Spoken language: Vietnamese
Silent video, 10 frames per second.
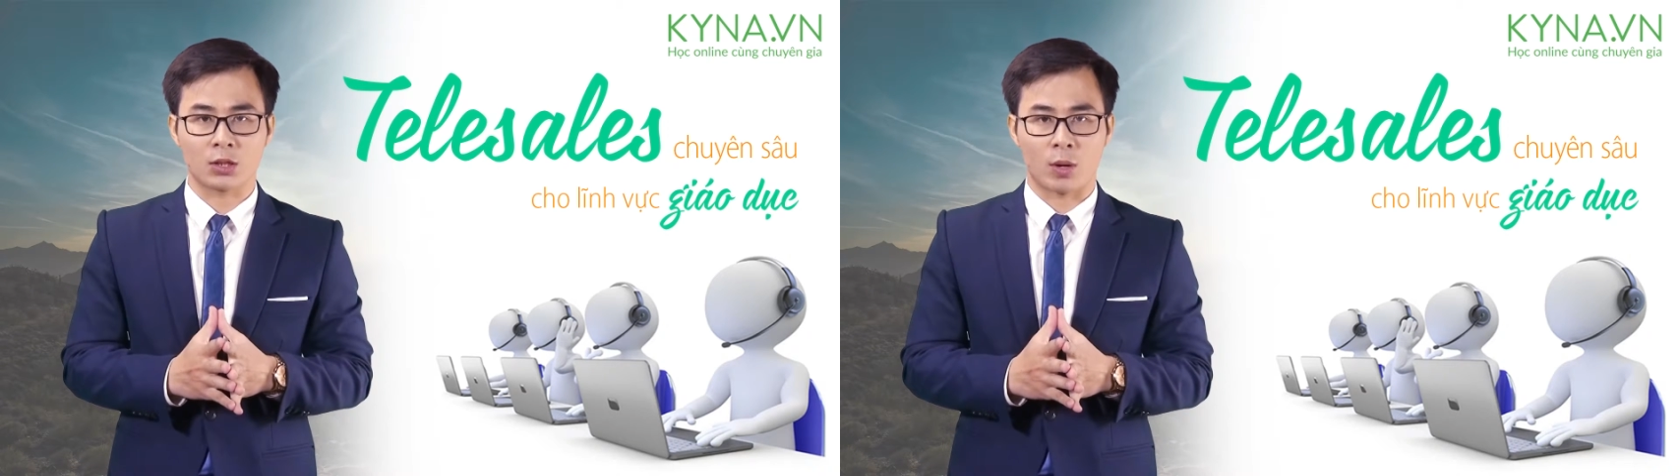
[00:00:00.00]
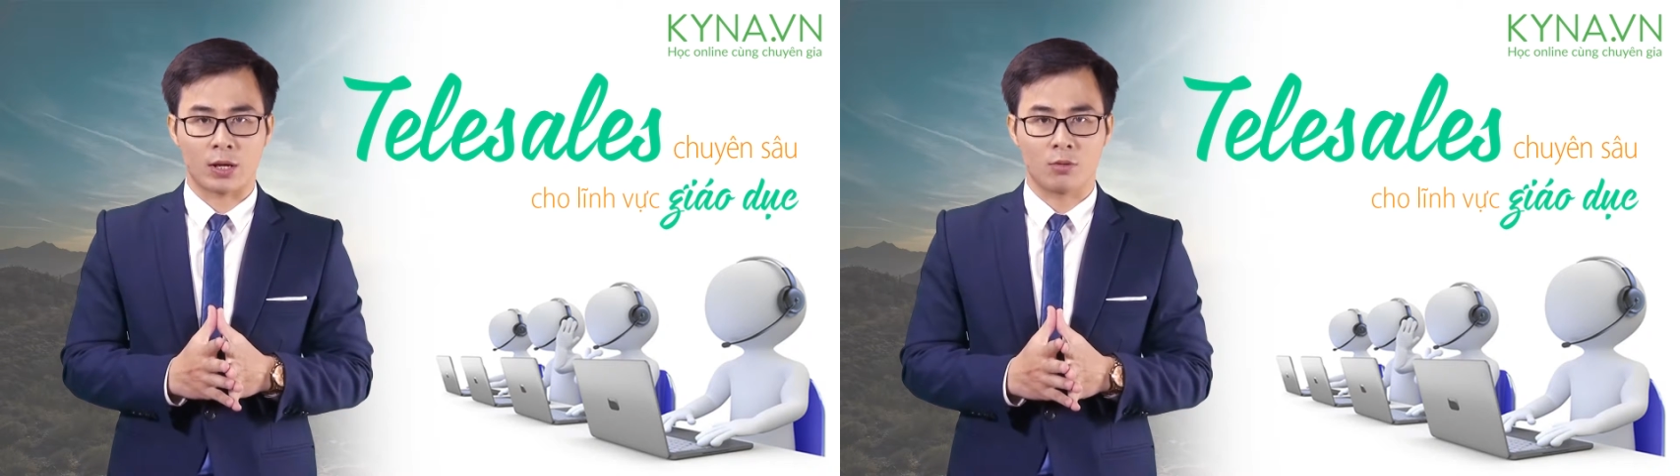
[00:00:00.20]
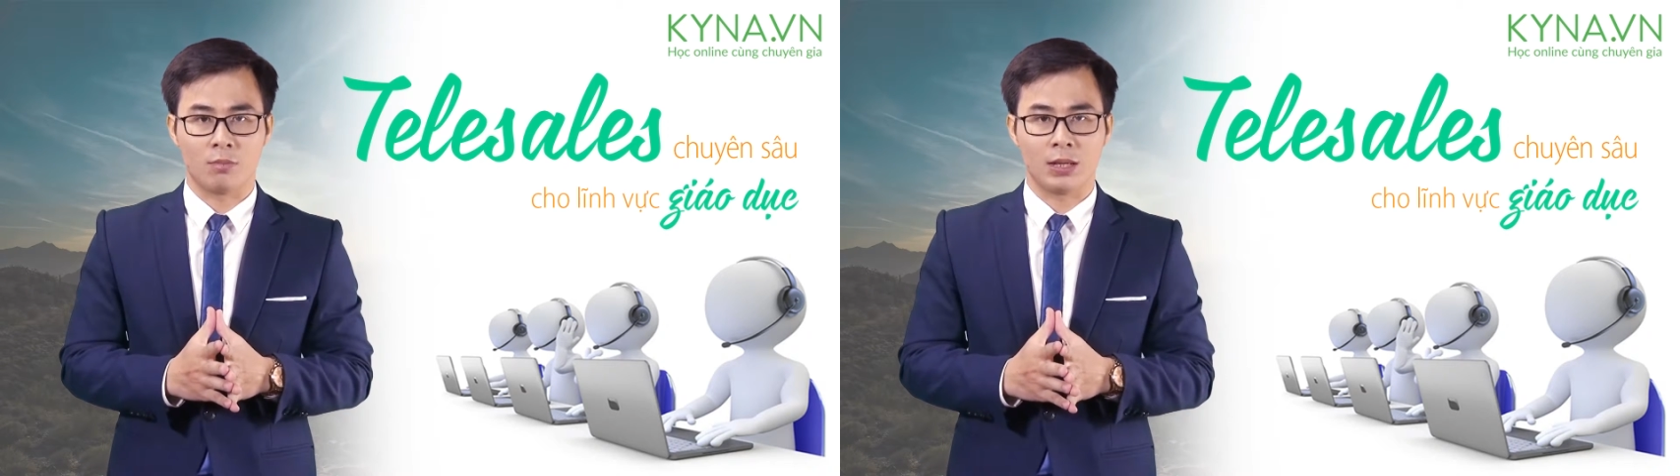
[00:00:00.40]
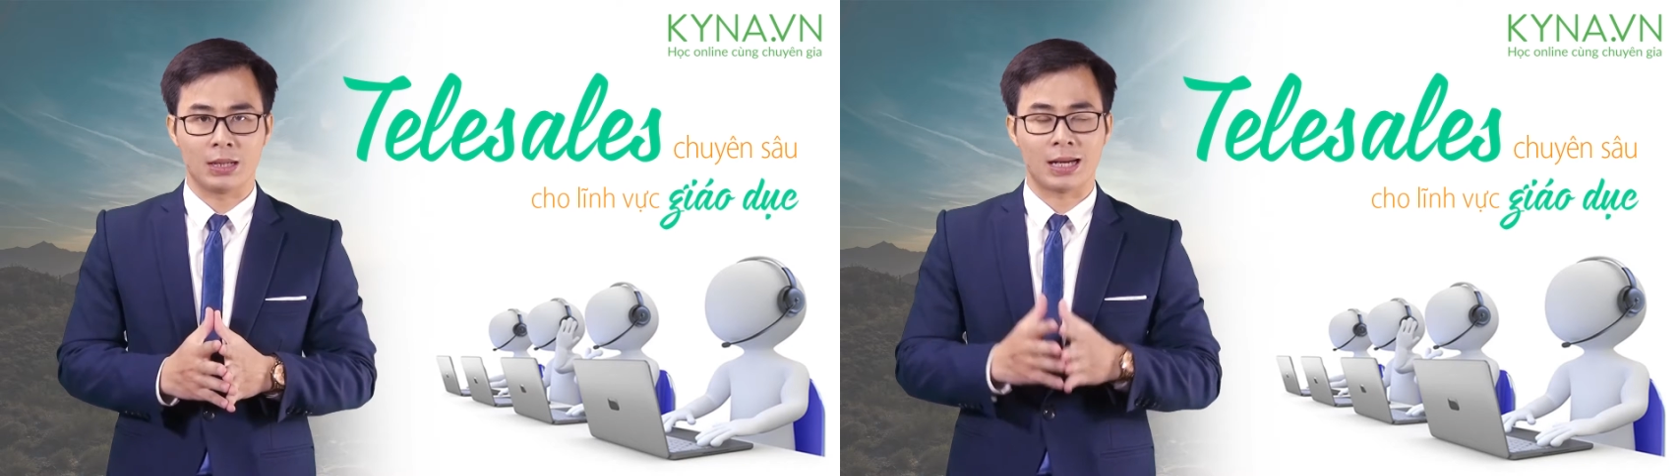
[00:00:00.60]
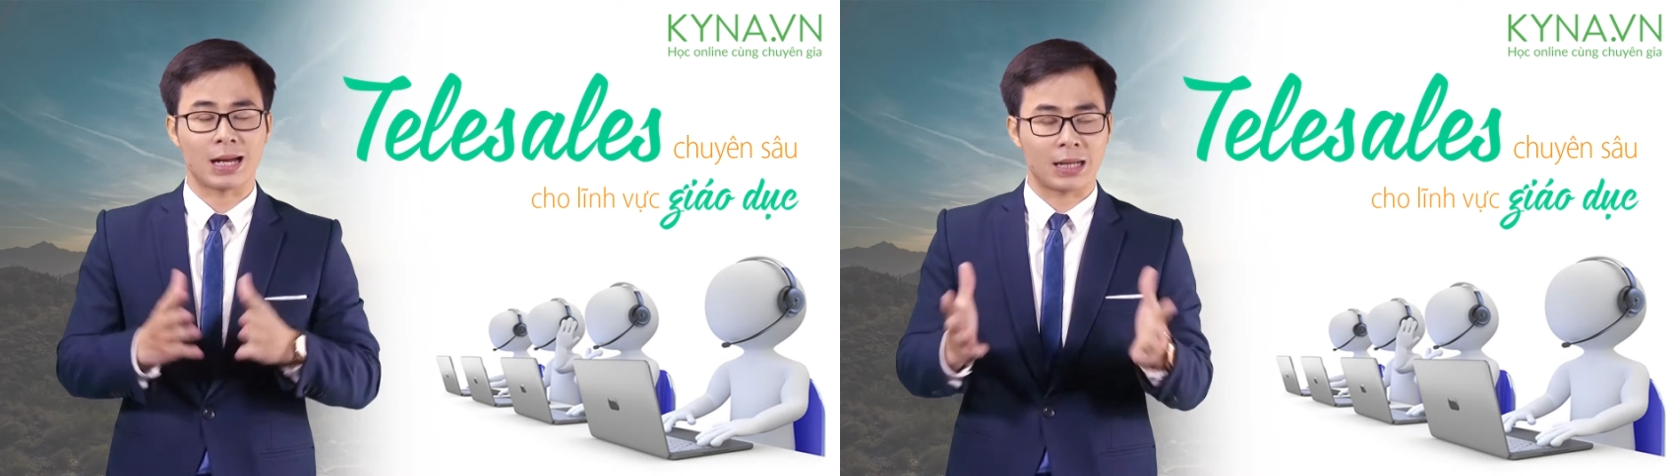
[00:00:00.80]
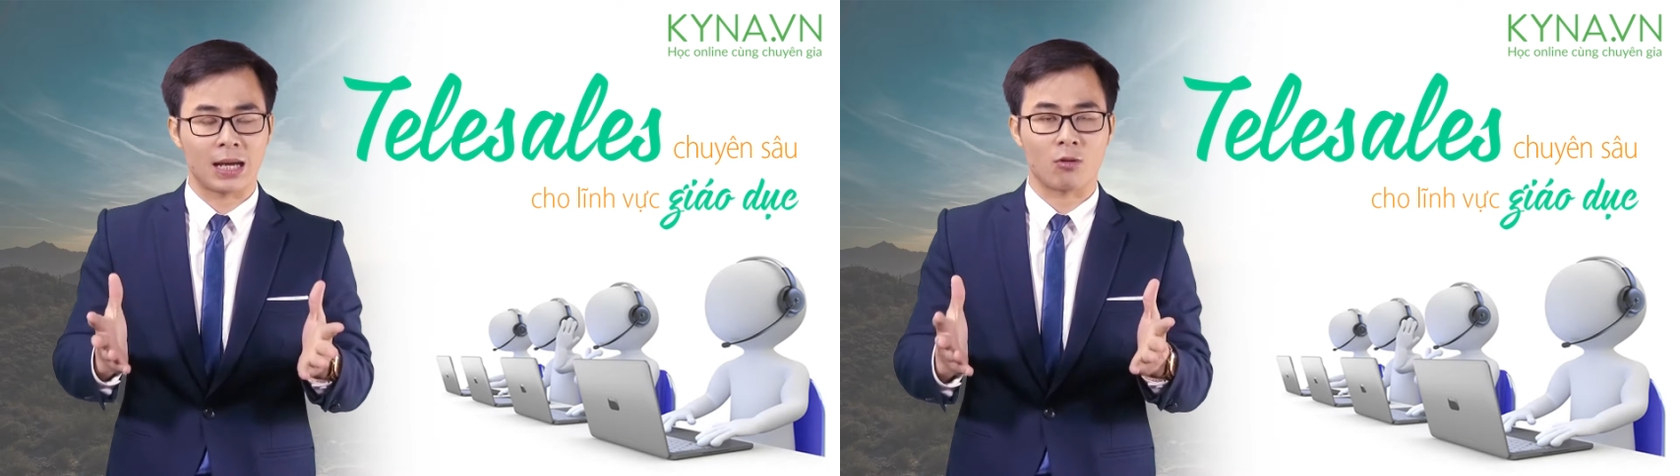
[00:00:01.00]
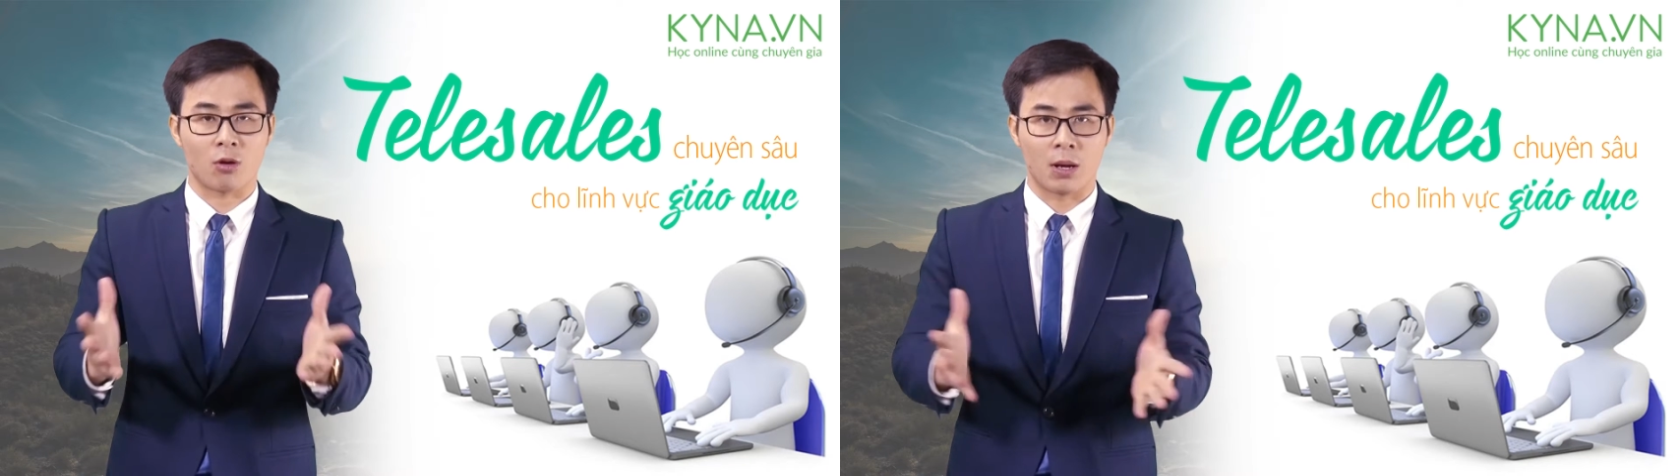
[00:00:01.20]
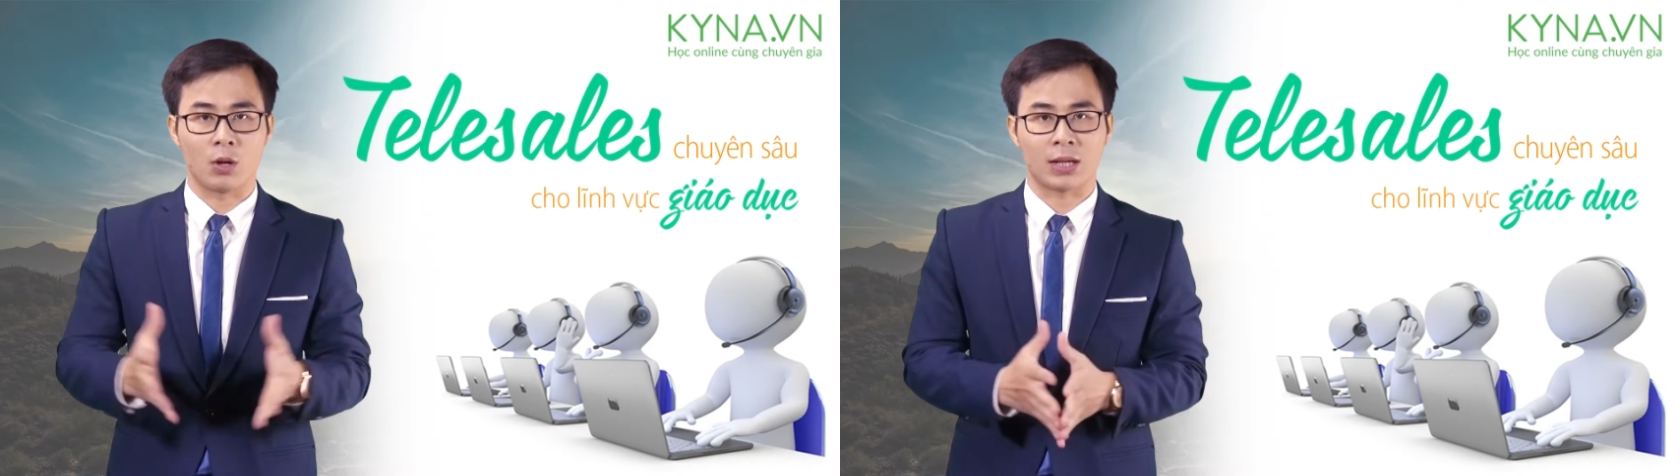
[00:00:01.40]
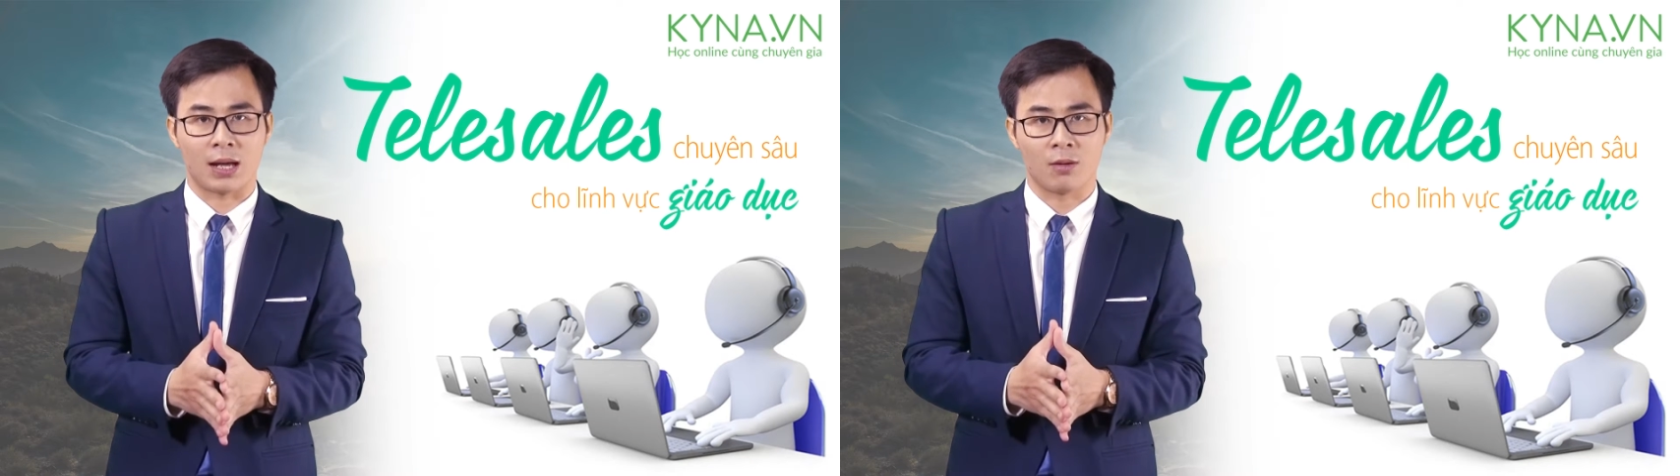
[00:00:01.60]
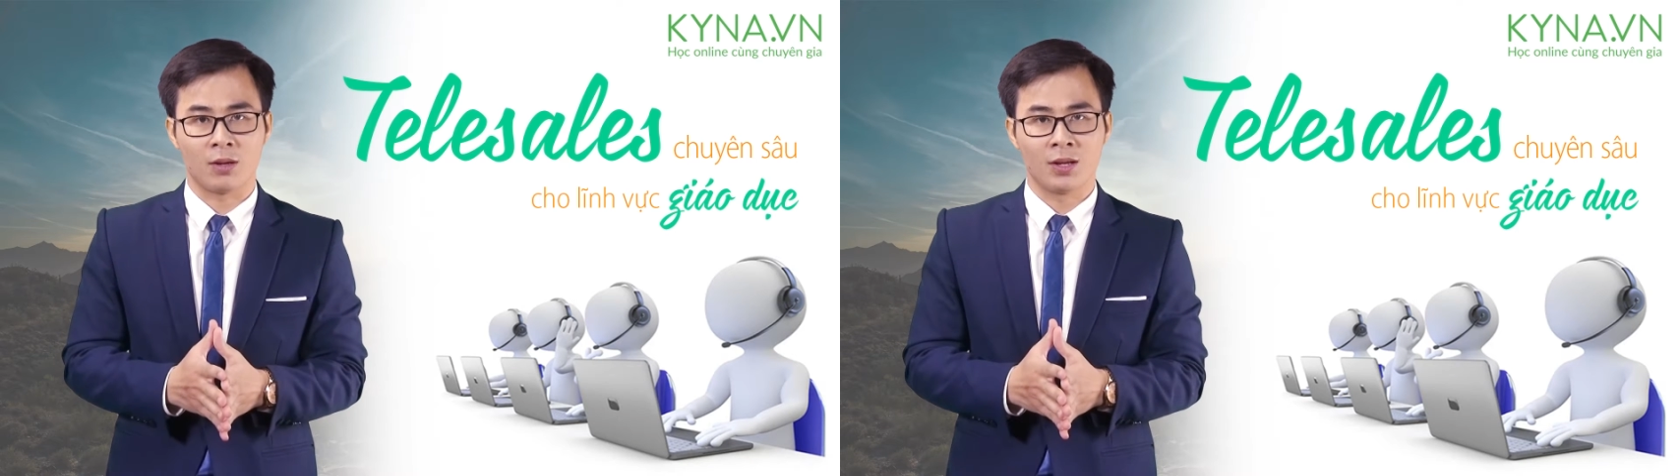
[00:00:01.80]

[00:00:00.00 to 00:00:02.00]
thoại của mình để đặt hẹn hoặc mời hội thảo